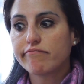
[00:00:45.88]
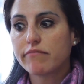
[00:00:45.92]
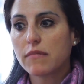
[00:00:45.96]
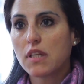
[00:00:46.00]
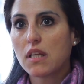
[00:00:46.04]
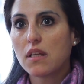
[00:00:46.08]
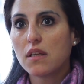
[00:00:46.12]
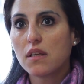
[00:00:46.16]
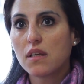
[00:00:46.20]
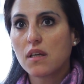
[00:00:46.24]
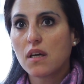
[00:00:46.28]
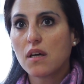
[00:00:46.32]

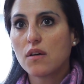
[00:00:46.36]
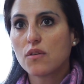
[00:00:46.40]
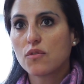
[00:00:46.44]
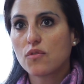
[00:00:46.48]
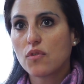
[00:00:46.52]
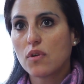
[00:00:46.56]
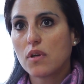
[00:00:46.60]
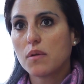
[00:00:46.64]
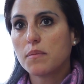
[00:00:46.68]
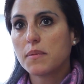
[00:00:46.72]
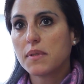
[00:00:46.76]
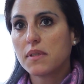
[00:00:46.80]
dedicado
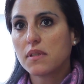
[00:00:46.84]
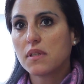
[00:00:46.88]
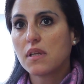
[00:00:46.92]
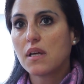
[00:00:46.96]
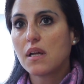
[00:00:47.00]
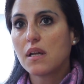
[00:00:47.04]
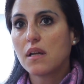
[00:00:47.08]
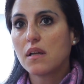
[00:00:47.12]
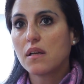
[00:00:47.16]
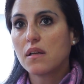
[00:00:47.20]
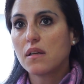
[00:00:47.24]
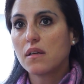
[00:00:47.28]
solamente
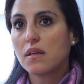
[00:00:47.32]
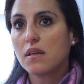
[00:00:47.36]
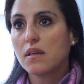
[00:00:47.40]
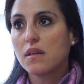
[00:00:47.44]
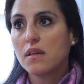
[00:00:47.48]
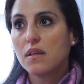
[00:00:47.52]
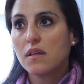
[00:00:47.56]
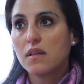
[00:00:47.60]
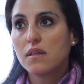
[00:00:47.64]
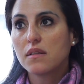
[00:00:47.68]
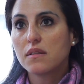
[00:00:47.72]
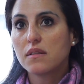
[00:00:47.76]
al
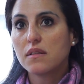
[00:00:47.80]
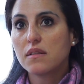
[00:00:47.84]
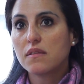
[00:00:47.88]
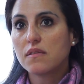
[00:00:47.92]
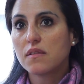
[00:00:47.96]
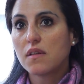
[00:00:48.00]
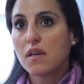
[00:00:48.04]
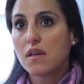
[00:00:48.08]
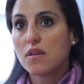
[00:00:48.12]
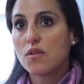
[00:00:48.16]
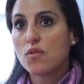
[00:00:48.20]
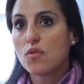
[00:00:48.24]

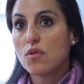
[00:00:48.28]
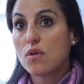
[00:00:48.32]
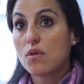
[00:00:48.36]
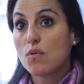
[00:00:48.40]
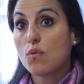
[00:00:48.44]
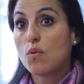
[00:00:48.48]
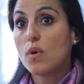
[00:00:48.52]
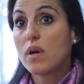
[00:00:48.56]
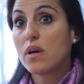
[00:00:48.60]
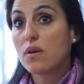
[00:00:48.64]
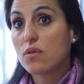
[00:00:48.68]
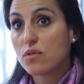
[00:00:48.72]
diseño de
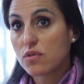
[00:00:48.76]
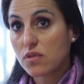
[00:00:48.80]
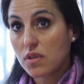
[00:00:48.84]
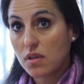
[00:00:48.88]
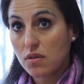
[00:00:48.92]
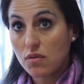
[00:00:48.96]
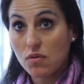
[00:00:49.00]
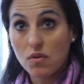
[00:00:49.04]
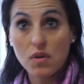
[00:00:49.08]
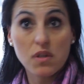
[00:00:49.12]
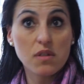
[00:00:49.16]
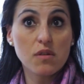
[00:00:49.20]
juegos,
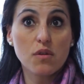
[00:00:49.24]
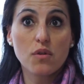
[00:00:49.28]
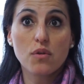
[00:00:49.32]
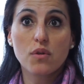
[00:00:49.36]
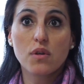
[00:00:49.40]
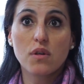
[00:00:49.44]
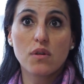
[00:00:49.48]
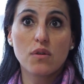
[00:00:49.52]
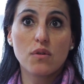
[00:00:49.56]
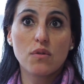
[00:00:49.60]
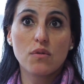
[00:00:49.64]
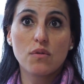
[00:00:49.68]
que no es
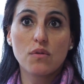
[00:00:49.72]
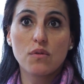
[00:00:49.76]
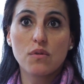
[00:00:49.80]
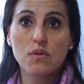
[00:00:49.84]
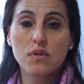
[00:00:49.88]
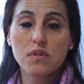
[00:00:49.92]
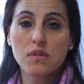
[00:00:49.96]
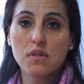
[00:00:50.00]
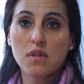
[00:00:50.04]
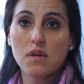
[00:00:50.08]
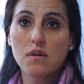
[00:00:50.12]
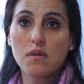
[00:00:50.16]
lo que
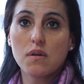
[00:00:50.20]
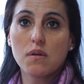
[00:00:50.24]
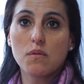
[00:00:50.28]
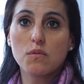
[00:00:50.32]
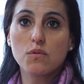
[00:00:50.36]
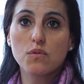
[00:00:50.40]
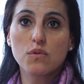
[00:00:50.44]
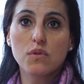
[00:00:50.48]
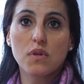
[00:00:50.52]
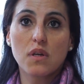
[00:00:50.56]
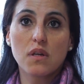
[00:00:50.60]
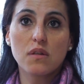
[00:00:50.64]
yo estaba
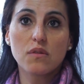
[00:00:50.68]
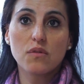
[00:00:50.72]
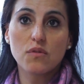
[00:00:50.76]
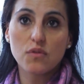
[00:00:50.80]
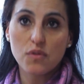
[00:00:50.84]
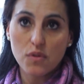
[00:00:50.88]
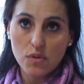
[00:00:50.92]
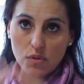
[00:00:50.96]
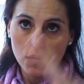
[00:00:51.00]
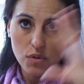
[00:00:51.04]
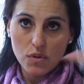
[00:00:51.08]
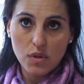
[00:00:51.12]
buscando,
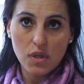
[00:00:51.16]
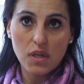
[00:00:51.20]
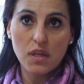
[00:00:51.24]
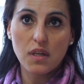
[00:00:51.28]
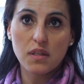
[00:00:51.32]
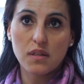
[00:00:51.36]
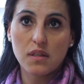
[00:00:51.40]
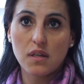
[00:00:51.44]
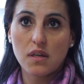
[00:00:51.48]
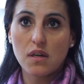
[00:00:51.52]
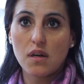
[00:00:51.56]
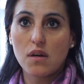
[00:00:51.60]
sino que
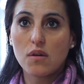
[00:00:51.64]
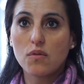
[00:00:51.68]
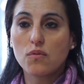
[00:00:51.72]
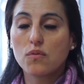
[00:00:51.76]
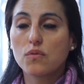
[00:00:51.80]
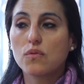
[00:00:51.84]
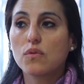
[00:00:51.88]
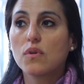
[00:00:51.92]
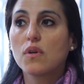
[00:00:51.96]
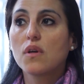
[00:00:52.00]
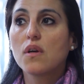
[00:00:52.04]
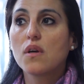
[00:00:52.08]
quería tener
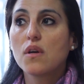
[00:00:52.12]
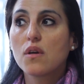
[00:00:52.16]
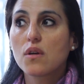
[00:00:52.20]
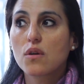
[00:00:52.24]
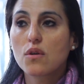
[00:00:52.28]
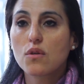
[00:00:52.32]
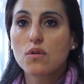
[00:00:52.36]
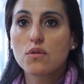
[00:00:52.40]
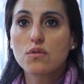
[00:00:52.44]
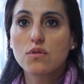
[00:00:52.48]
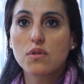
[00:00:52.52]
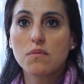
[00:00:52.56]
un
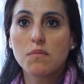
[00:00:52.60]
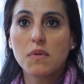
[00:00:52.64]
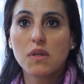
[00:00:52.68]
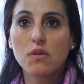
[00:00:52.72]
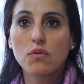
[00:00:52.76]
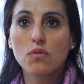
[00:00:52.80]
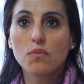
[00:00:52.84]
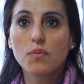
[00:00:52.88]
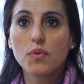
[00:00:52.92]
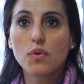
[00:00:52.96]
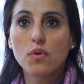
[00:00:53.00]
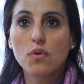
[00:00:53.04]

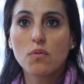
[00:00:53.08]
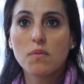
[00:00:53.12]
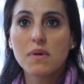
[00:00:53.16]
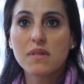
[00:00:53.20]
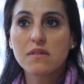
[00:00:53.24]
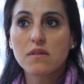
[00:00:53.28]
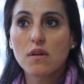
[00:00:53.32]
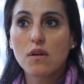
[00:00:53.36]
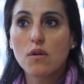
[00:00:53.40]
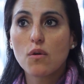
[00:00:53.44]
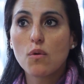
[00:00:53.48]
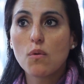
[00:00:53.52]
conocimiento un poco
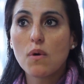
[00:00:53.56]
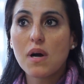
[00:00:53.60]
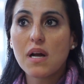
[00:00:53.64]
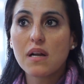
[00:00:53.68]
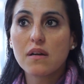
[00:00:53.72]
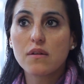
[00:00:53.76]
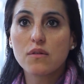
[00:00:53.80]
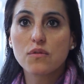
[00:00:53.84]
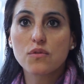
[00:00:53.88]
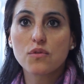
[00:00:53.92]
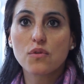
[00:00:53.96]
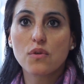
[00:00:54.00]
más
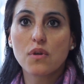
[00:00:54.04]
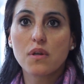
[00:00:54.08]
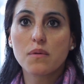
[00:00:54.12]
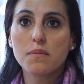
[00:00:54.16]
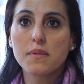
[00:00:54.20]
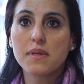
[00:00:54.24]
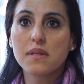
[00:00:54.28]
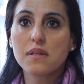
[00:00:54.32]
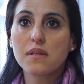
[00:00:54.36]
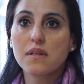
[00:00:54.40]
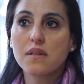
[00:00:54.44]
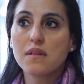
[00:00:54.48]
global, no
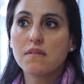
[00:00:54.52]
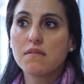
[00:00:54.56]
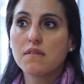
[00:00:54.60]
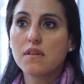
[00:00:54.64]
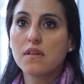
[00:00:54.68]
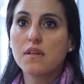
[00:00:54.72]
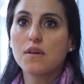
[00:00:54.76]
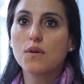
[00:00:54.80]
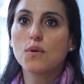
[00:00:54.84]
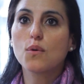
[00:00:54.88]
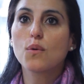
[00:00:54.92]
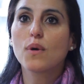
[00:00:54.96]
solamente de
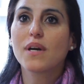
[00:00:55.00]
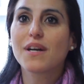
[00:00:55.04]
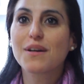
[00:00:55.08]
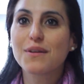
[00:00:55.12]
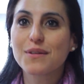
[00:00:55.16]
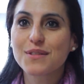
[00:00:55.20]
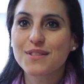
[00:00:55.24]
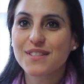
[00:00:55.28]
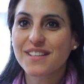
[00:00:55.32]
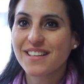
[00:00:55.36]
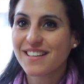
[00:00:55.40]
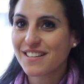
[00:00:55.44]

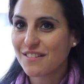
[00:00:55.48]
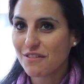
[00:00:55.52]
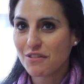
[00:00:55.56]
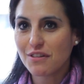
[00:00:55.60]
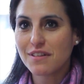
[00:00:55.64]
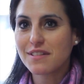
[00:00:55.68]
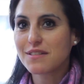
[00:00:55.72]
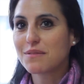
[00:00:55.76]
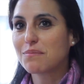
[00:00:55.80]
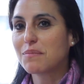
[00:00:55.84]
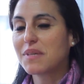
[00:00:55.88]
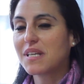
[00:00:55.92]
videojuegos, que no
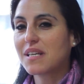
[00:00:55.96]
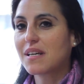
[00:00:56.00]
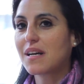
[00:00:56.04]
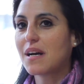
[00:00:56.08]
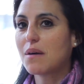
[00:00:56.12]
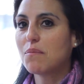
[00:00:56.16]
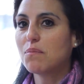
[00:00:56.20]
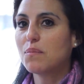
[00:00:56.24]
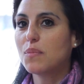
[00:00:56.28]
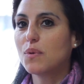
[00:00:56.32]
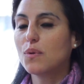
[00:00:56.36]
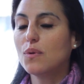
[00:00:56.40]
es mi
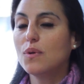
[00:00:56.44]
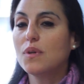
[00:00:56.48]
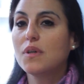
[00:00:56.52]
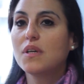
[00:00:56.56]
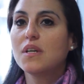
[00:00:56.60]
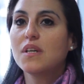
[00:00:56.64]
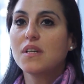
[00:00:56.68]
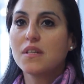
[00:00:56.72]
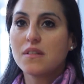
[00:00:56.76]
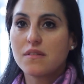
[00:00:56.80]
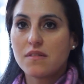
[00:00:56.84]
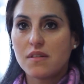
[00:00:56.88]
campo,
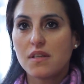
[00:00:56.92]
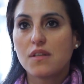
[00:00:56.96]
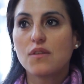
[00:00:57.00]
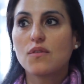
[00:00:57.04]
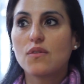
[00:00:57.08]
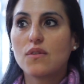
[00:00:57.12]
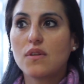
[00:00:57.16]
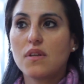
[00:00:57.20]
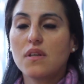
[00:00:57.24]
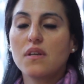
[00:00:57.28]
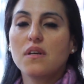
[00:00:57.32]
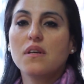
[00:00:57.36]

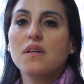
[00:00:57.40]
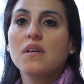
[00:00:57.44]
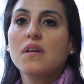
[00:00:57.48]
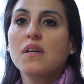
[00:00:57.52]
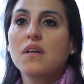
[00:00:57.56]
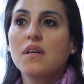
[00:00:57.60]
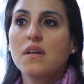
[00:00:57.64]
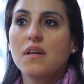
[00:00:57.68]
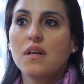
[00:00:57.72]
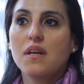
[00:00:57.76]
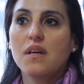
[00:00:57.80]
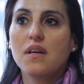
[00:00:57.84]
sino de
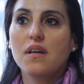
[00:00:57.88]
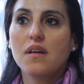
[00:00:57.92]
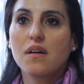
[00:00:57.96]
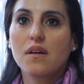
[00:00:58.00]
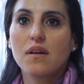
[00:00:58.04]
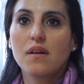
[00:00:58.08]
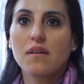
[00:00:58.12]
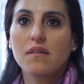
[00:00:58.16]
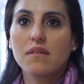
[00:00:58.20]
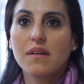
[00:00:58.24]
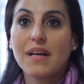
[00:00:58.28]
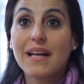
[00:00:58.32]

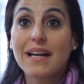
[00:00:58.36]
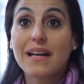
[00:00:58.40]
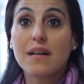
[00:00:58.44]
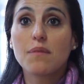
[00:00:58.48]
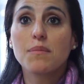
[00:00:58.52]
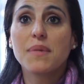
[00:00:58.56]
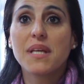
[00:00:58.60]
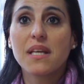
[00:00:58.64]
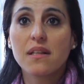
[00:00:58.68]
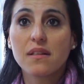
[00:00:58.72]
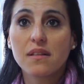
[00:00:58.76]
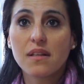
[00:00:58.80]
eh,
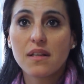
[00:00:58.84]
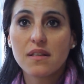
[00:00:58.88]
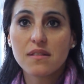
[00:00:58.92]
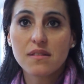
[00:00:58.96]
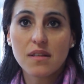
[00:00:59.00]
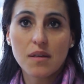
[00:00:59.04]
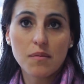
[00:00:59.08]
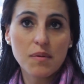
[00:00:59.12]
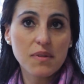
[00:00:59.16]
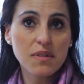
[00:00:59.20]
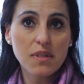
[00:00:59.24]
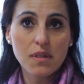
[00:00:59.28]

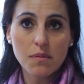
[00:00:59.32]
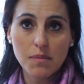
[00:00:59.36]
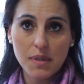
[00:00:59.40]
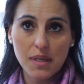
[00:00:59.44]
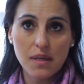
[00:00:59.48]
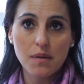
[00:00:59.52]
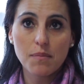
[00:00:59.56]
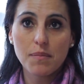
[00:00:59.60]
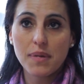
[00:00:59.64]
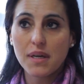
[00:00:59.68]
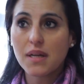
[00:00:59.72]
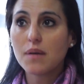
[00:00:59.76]
herramientas que me
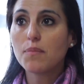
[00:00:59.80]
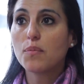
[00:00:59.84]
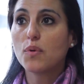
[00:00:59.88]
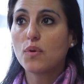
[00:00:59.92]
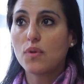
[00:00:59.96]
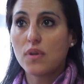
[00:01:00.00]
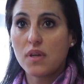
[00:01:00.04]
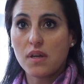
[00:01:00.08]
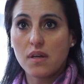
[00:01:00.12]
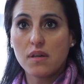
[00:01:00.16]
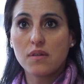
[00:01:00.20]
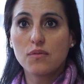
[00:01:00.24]
sirvieran para
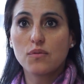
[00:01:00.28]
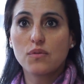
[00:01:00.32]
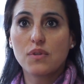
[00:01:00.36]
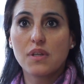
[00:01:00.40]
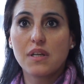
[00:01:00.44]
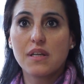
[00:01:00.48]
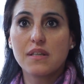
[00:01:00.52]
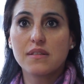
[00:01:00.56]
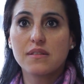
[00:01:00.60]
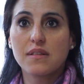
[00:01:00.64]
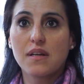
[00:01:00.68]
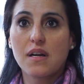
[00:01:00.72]
poder
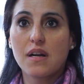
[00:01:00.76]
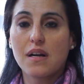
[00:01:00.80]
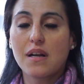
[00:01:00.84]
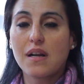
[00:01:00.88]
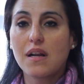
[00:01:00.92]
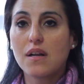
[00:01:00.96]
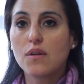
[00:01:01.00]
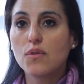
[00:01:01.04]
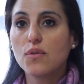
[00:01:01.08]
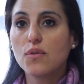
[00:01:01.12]
utilizar la